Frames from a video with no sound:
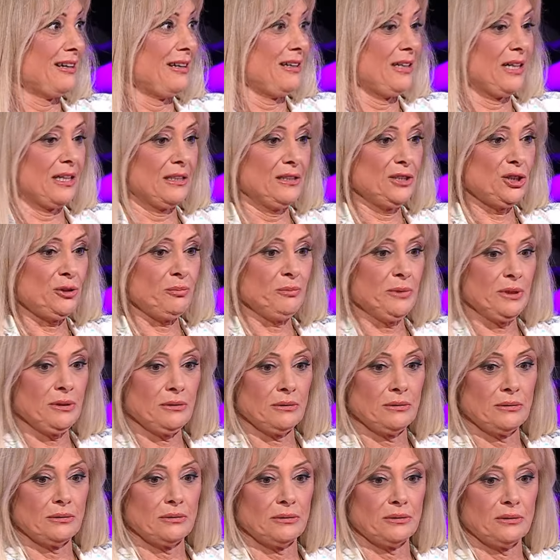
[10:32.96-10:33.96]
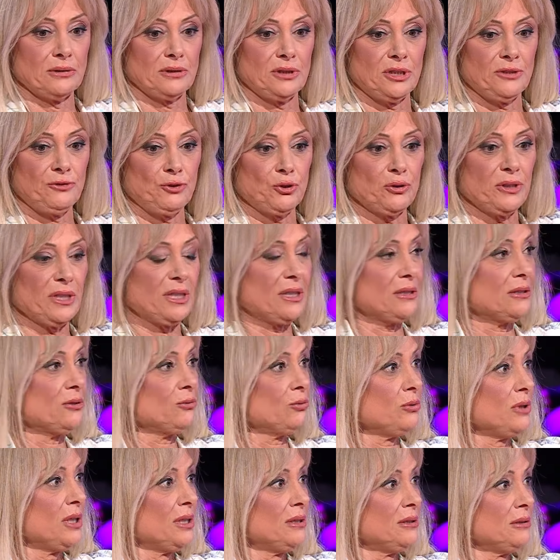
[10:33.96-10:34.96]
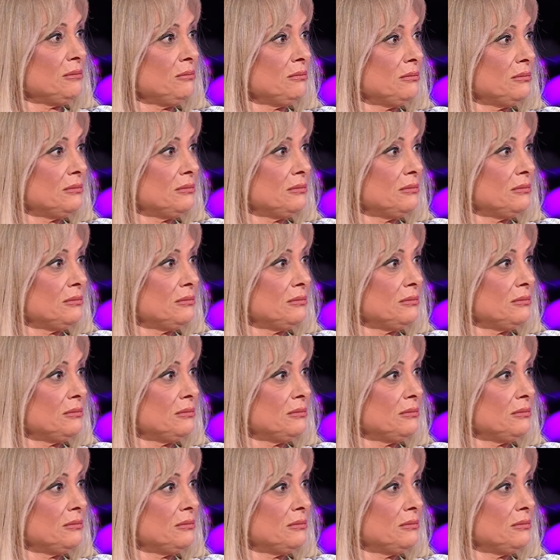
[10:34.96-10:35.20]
Yanlış mı? Çift şoker hakkı kullandım.